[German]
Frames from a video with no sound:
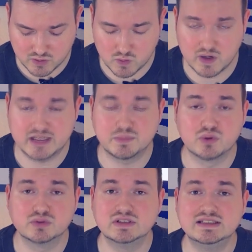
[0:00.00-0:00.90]
Konkurrent
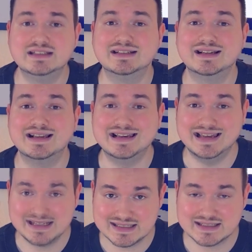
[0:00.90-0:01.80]
Punkte liegen
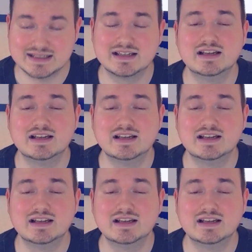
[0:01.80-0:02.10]
lässt.